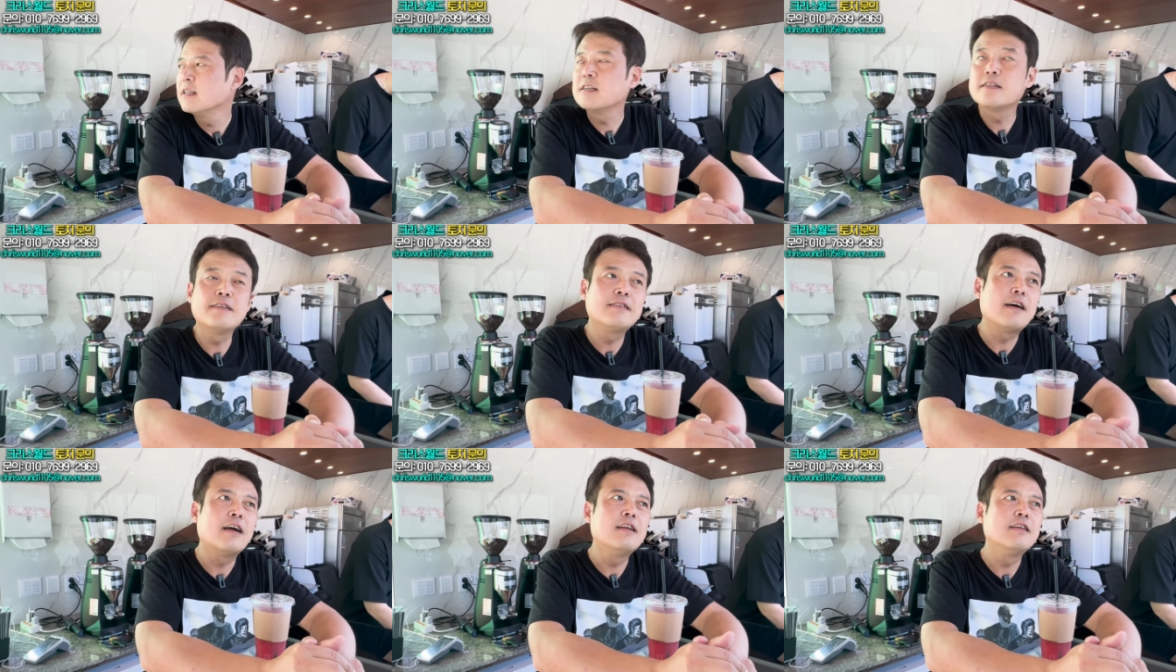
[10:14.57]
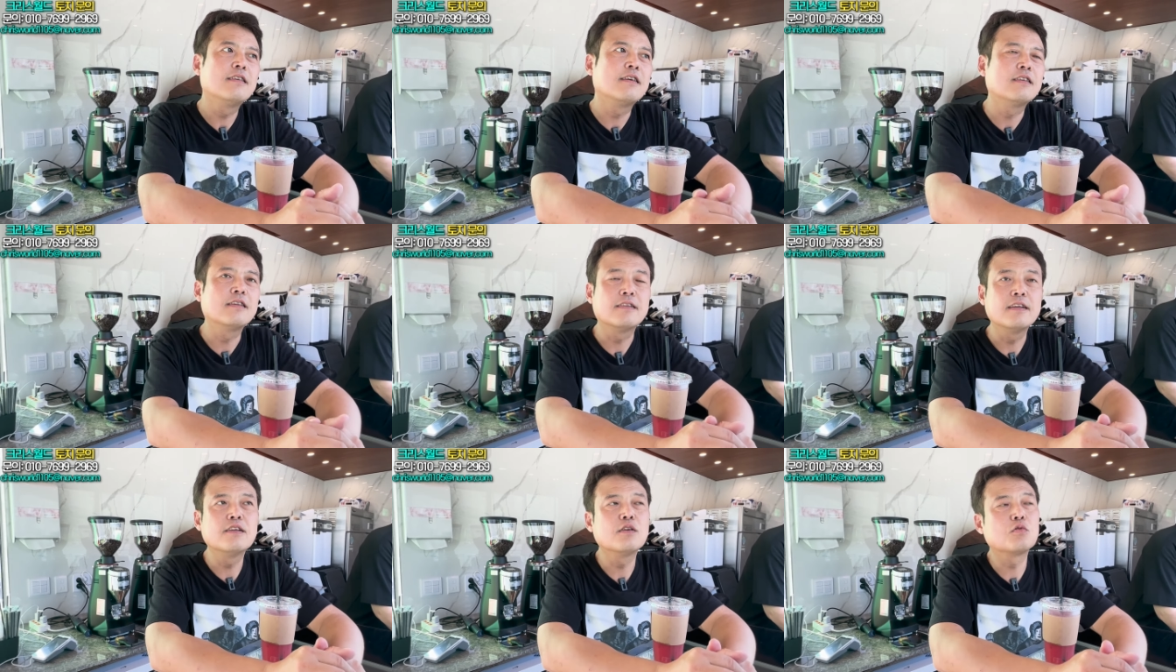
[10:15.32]
크리스 아일랜드가 이렇게
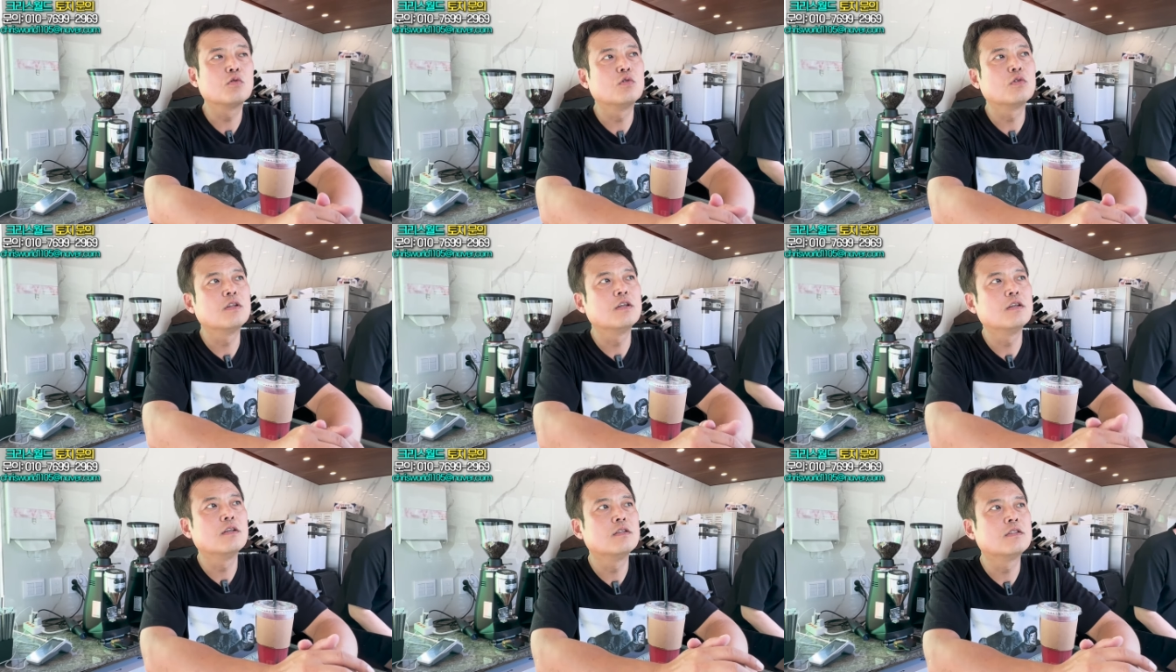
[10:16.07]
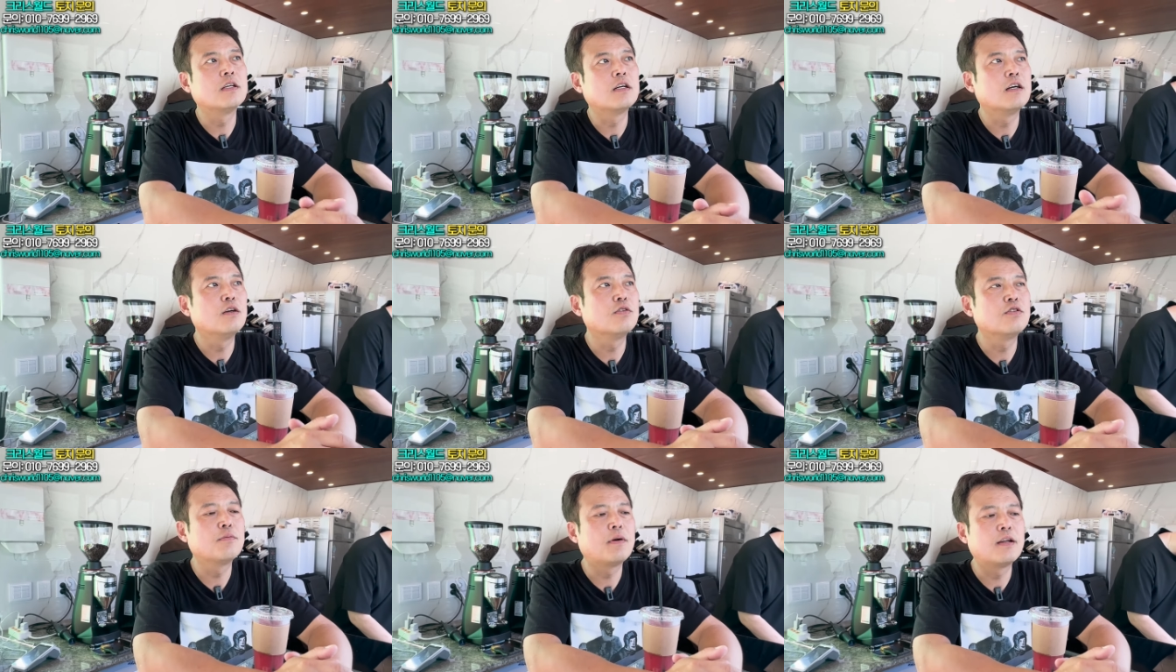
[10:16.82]
생겼고, 근데 제가
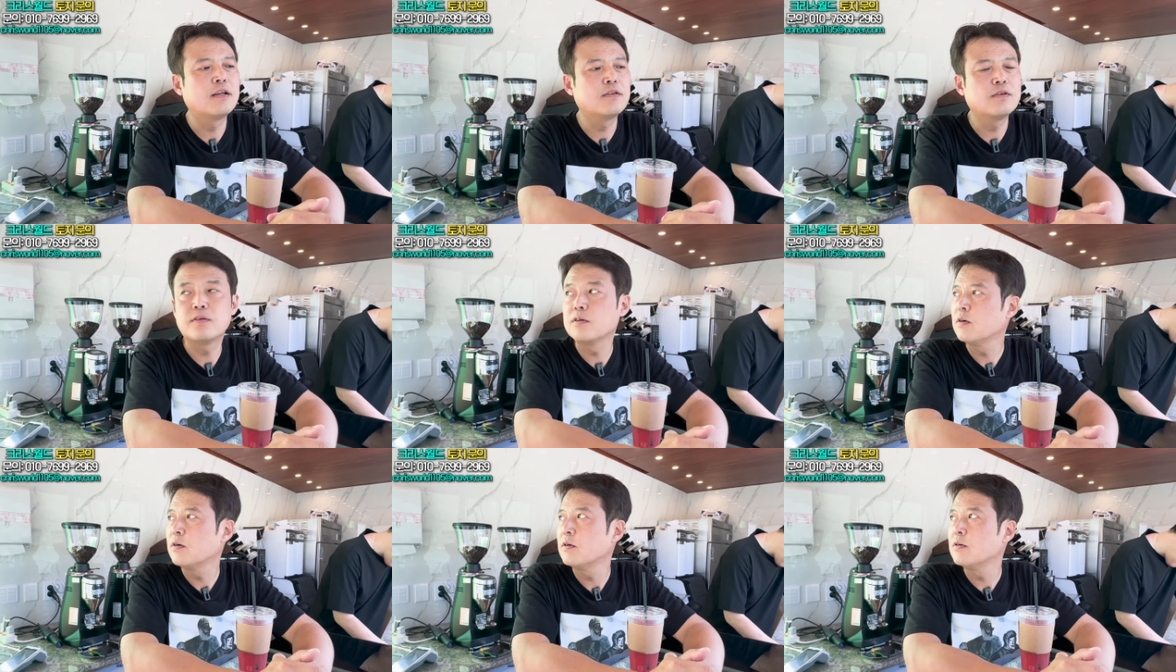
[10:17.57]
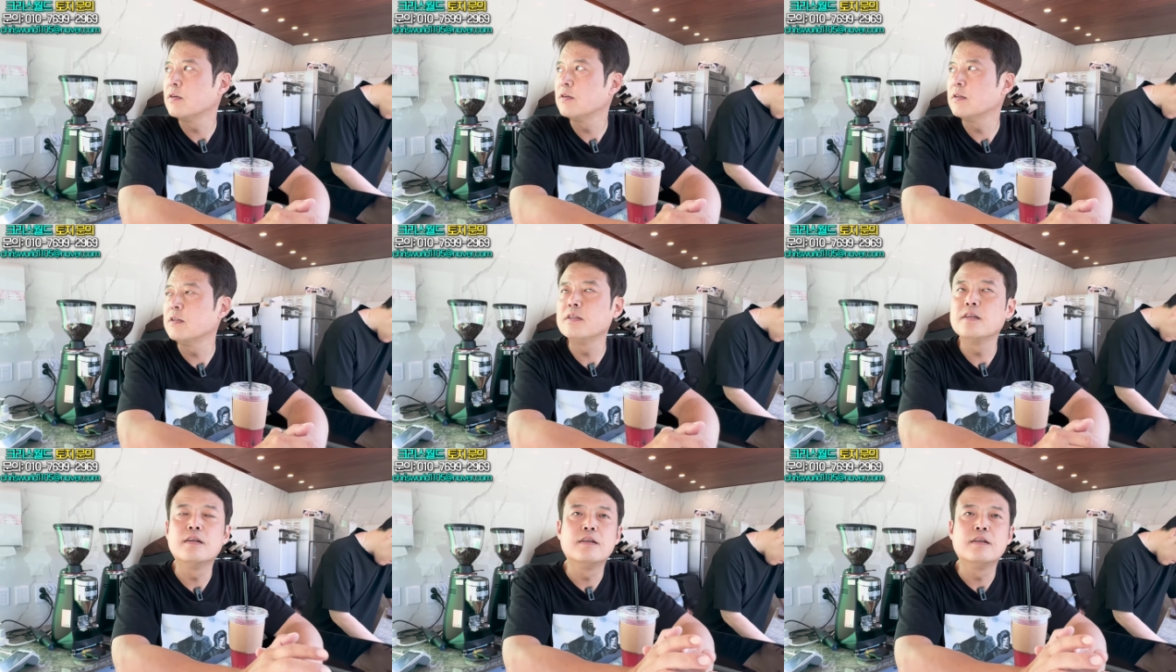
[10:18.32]
여기서 바랬던 거는